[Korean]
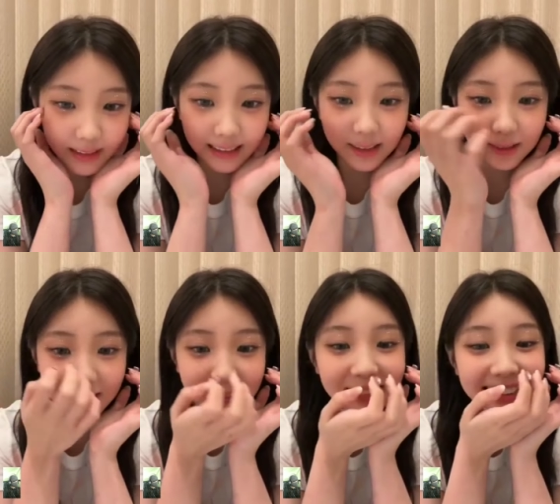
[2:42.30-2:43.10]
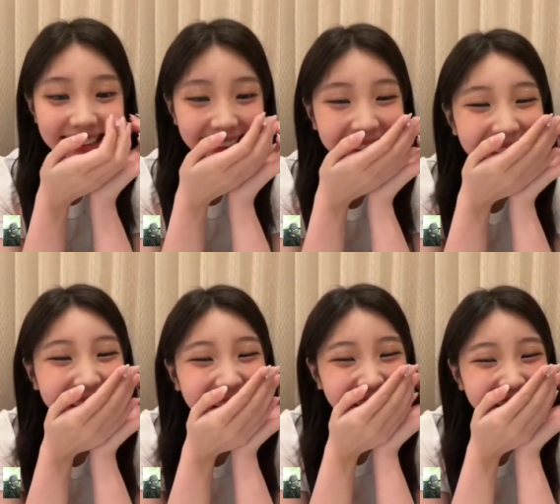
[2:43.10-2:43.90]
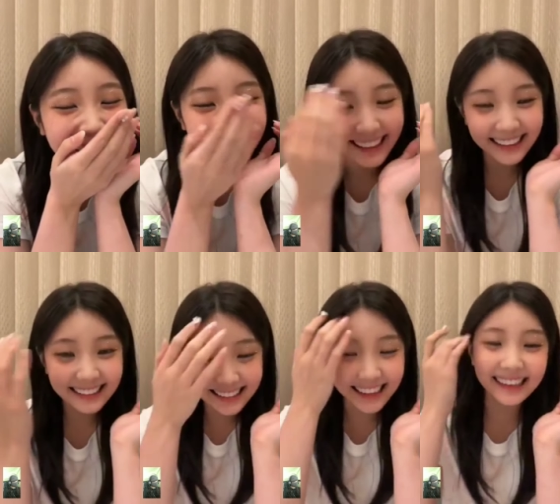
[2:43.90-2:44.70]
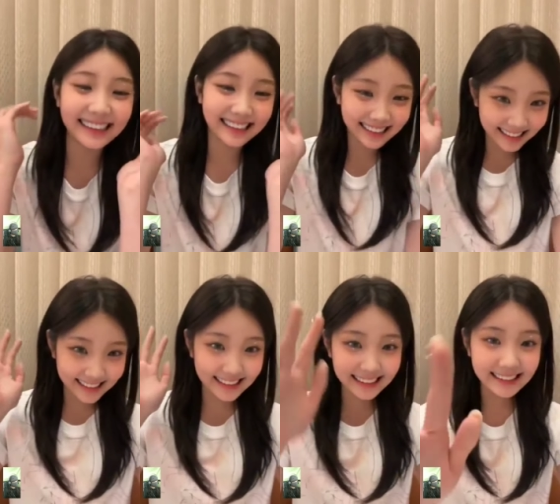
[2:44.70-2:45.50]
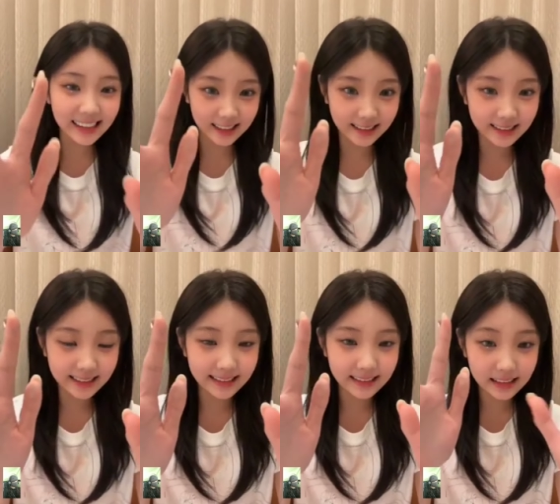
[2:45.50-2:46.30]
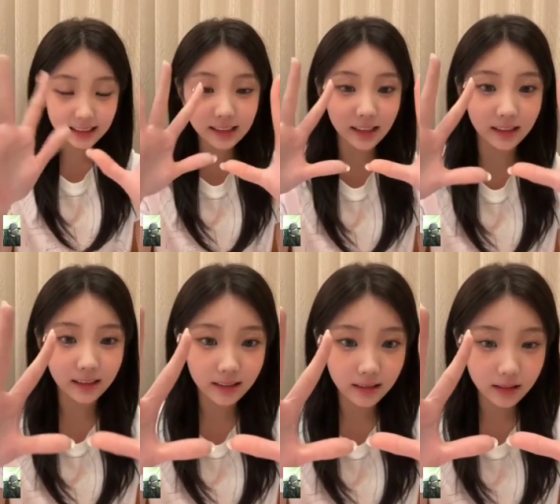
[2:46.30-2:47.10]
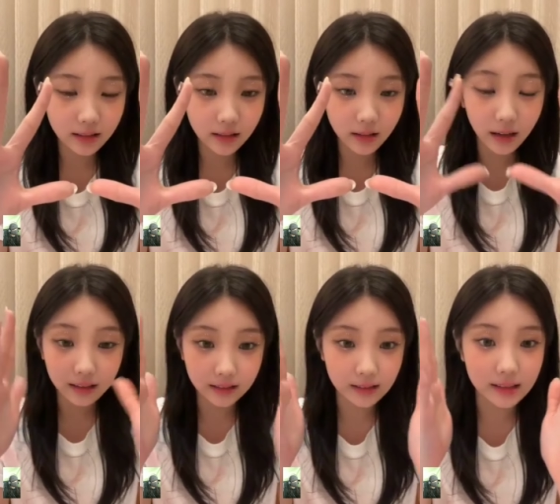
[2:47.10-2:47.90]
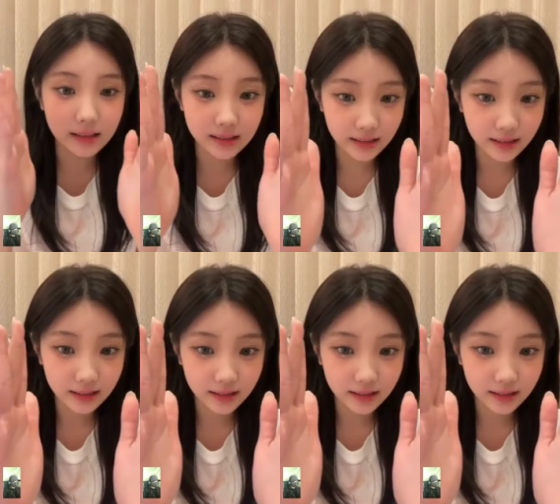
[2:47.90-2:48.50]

그래 원희 고양이 해. 그게 아니라 근데 진짜 진짜 아니 근데 진짜